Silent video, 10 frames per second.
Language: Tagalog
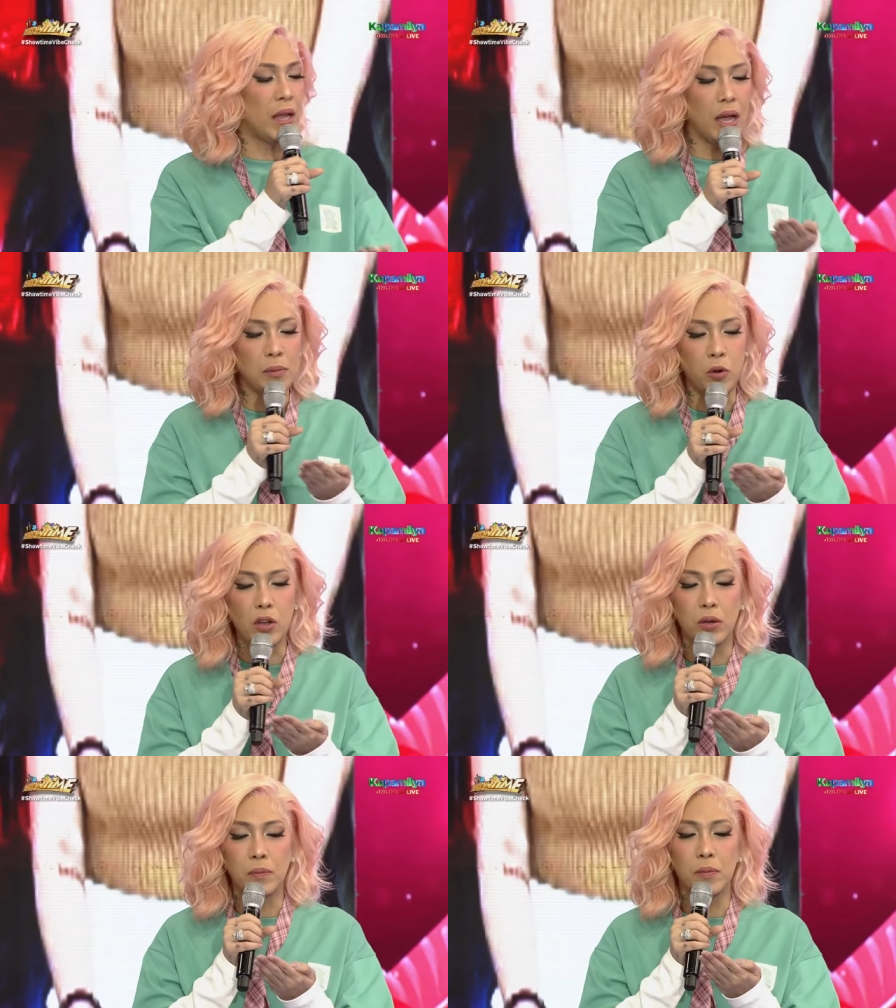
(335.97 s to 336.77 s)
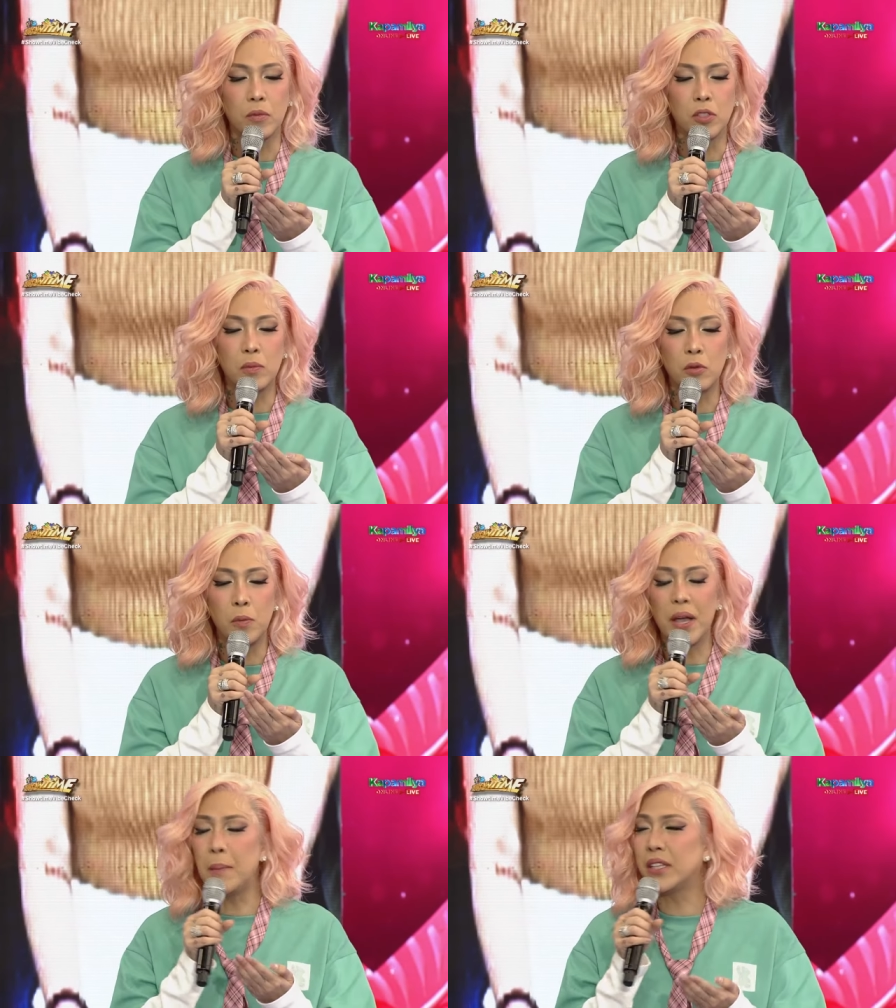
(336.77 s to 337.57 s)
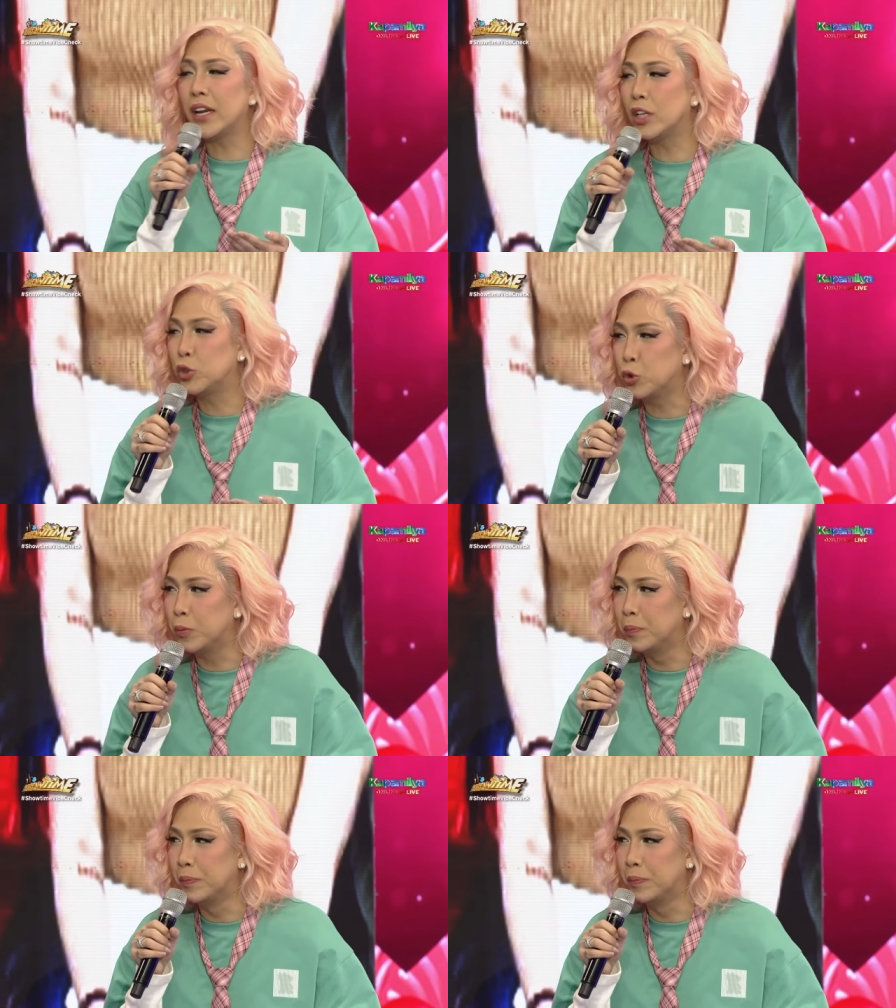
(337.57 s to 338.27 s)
niya, ay, mukhang gusto mo gumagamit ng rejuve.